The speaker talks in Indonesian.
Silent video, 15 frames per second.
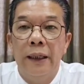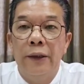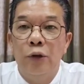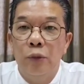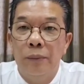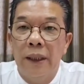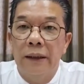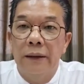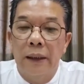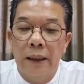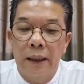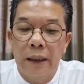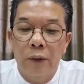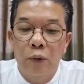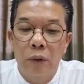hari Jumat
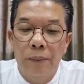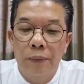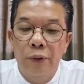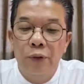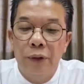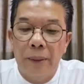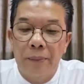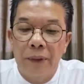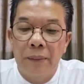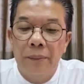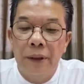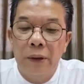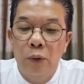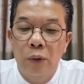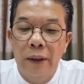tanggal 20
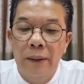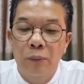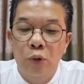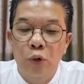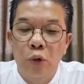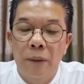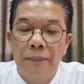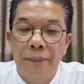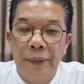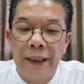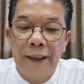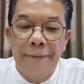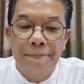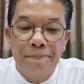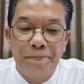September
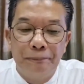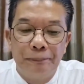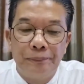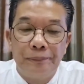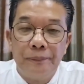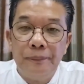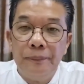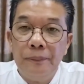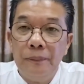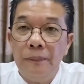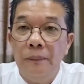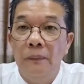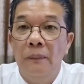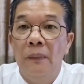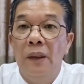
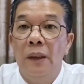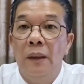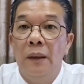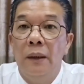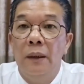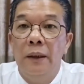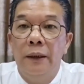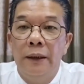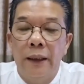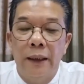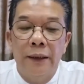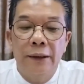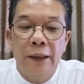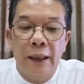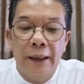2024 kita
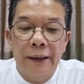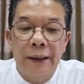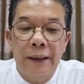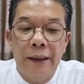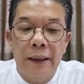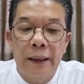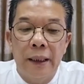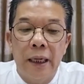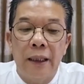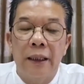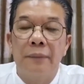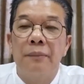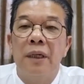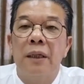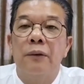rencananya
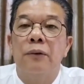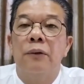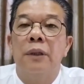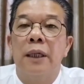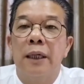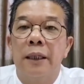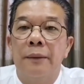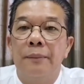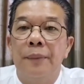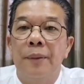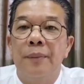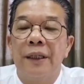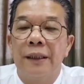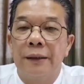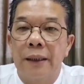akan melakukan
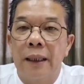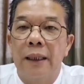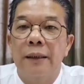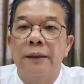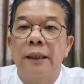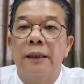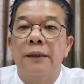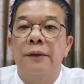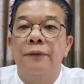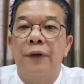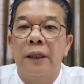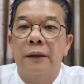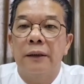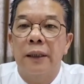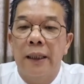pemeriksaan saksi
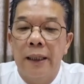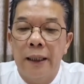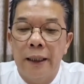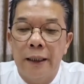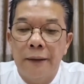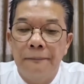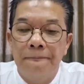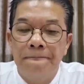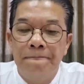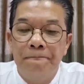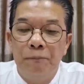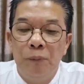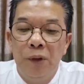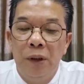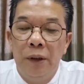fakta
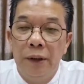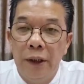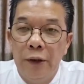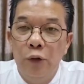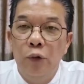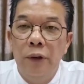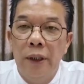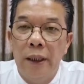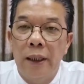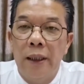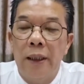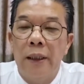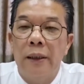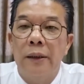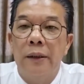dan
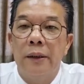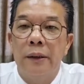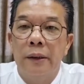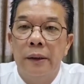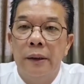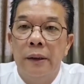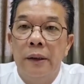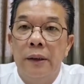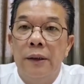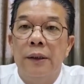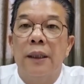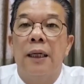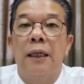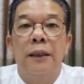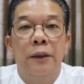juga
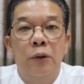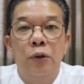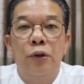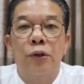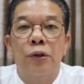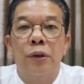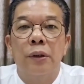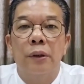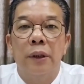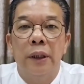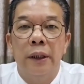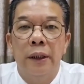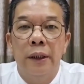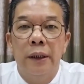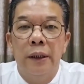sekaligus
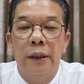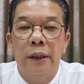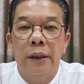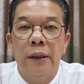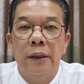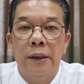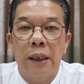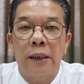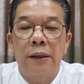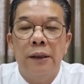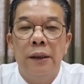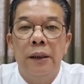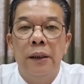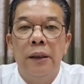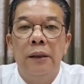uh,
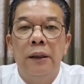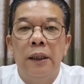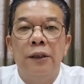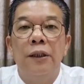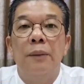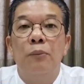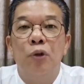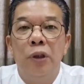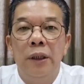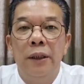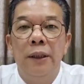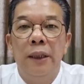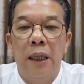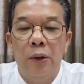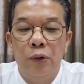saksi
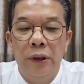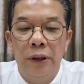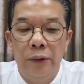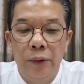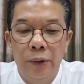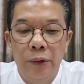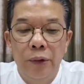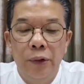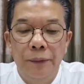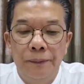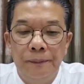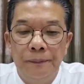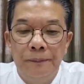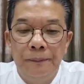testimoni di auditu